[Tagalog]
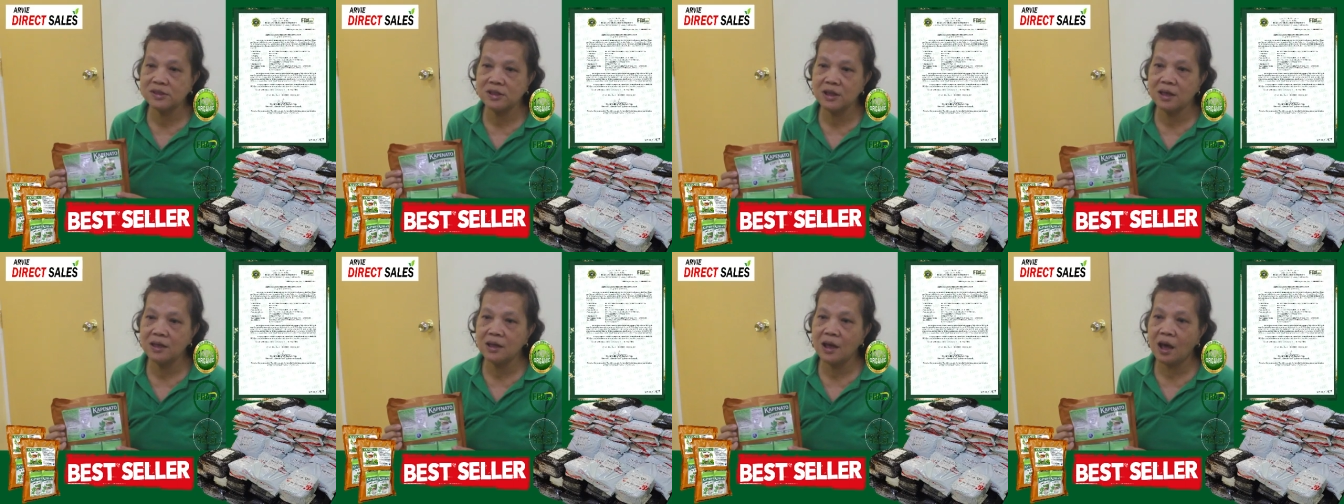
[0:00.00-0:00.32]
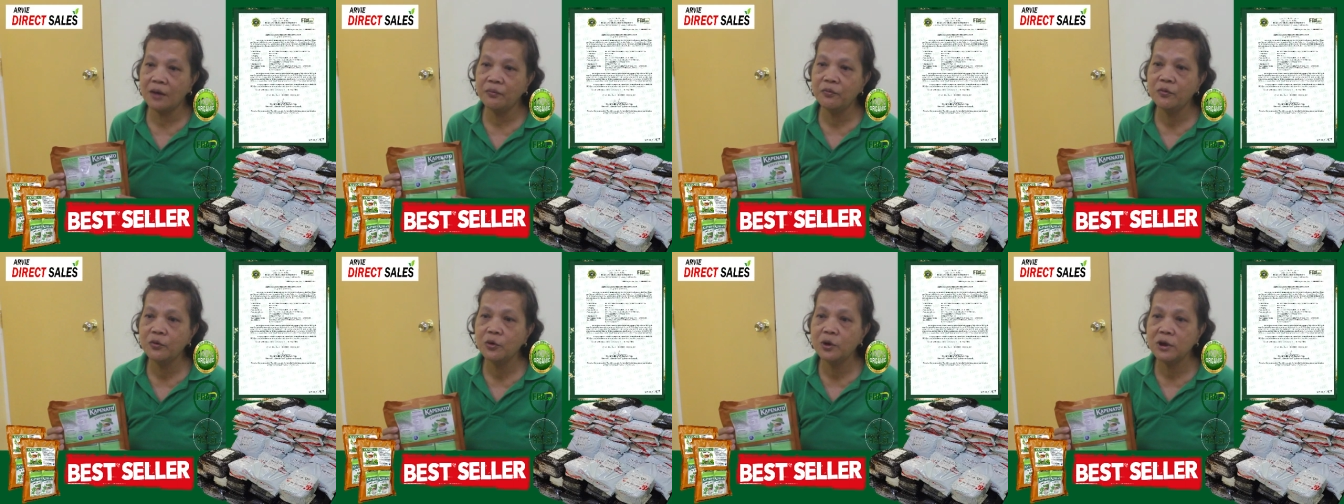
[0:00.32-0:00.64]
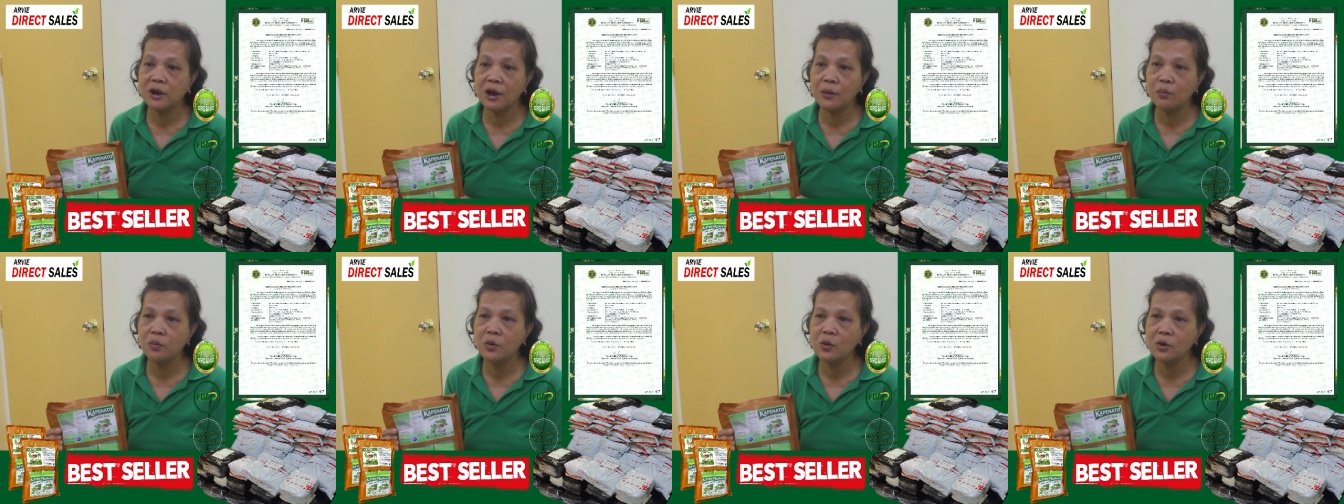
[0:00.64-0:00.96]
sakit nyo sa
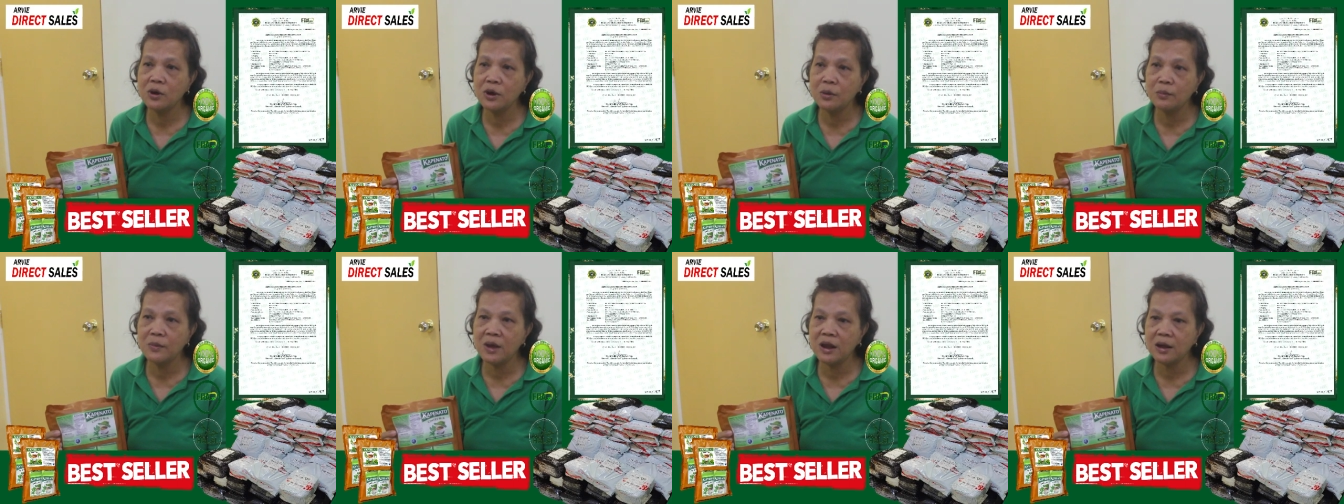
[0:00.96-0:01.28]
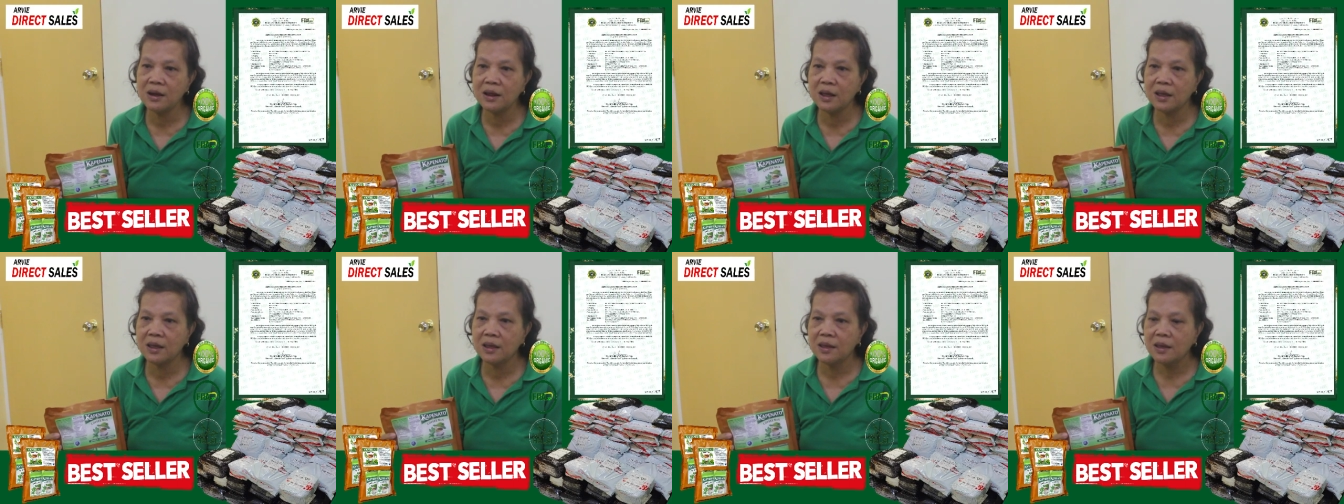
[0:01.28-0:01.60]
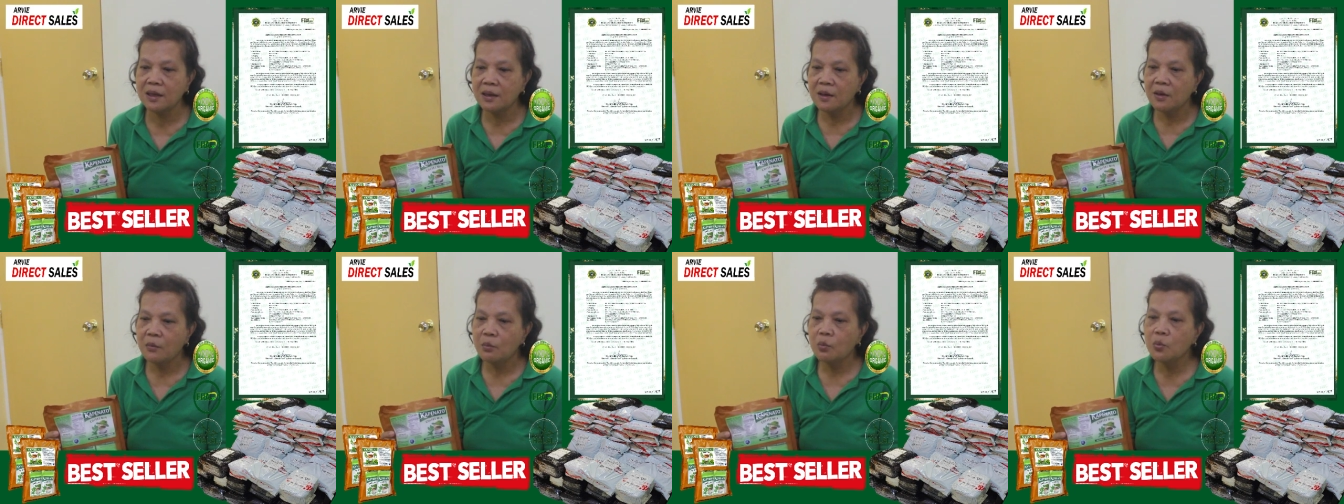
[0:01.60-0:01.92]
kasukasuan.
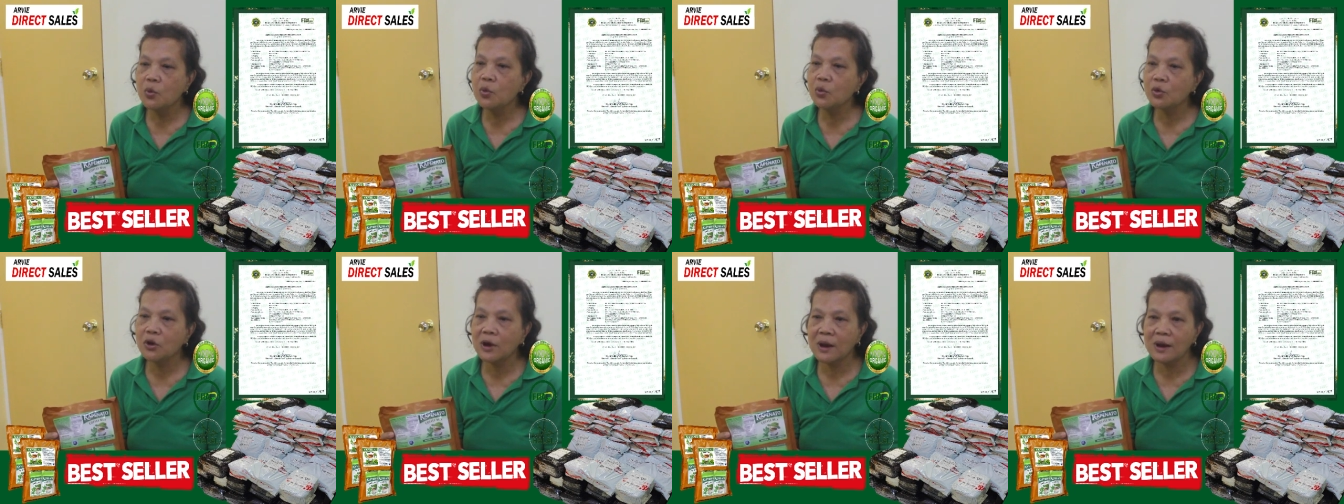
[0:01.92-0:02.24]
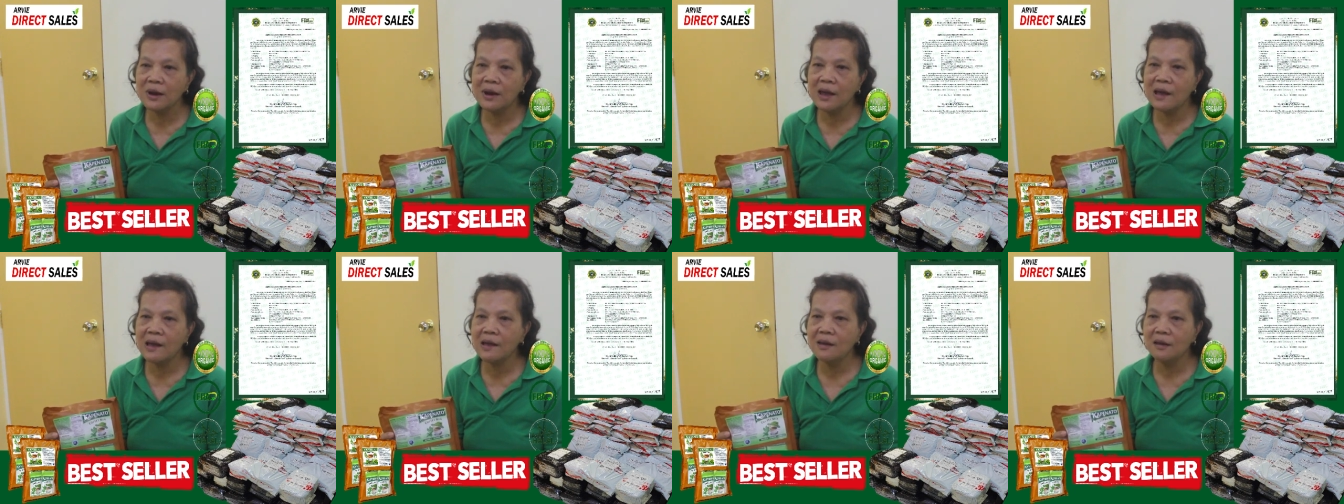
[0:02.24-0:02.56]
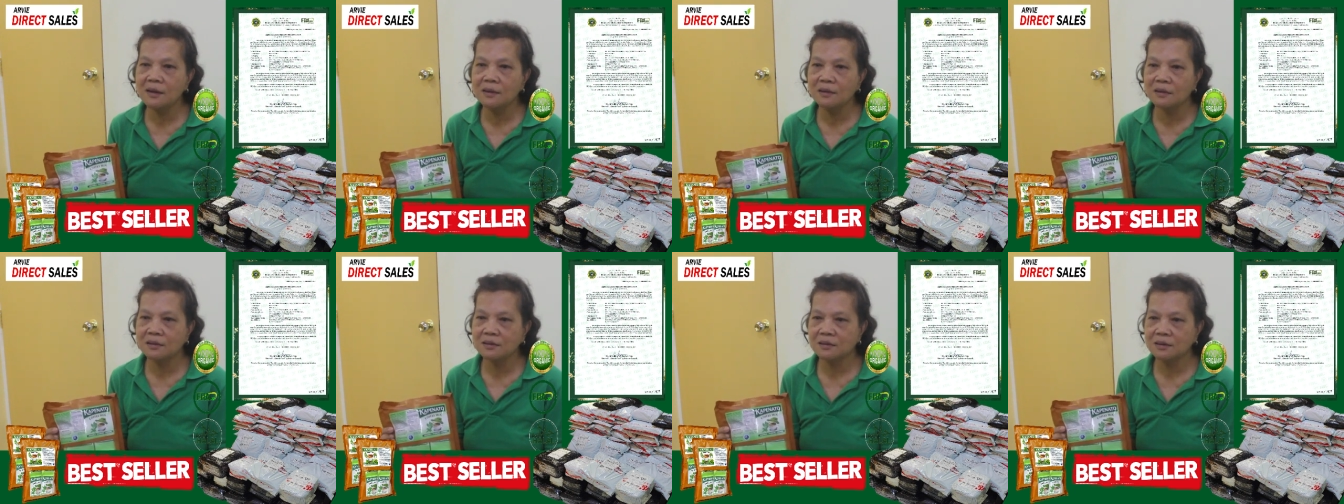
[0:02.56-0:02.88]
Pag
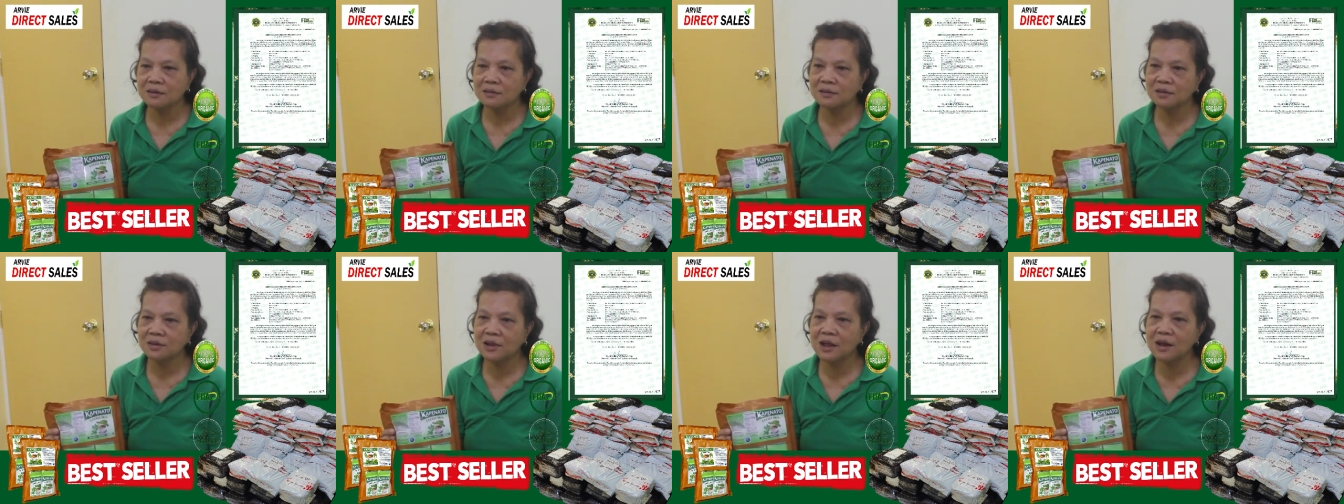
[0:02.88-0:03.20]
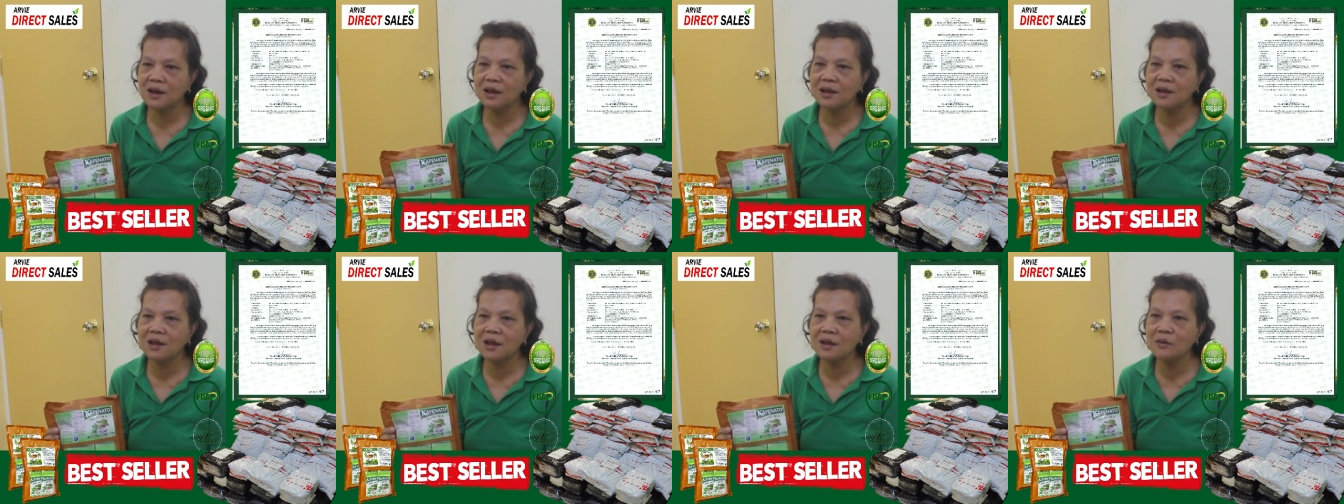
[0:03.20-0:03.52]
sumubok kayo nito,